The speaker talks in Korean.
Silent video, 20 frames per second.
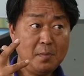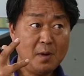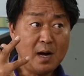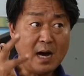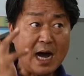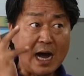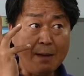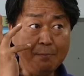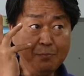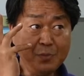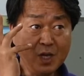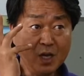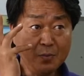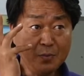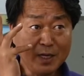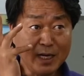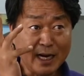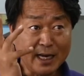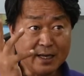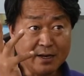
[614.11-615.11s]

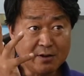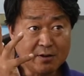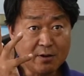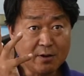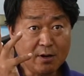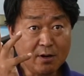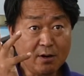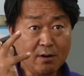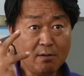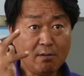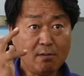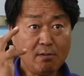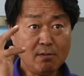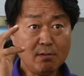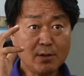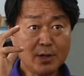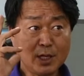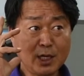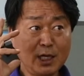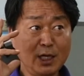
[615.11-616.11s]
암염이나 이런 거
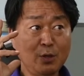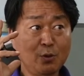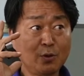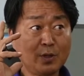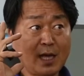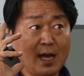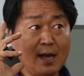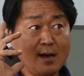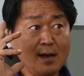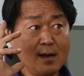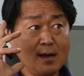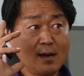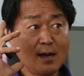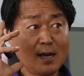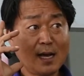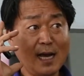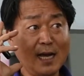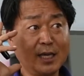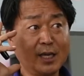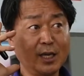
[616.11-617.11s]
키로당
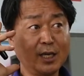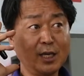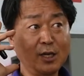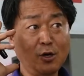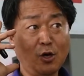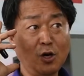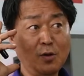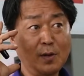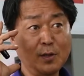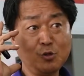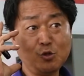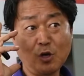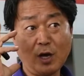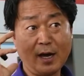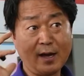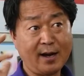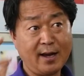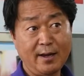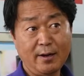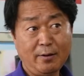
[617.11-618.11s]
가격이 얼마인 줄
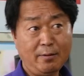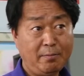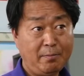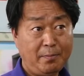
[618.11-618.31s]
알아요?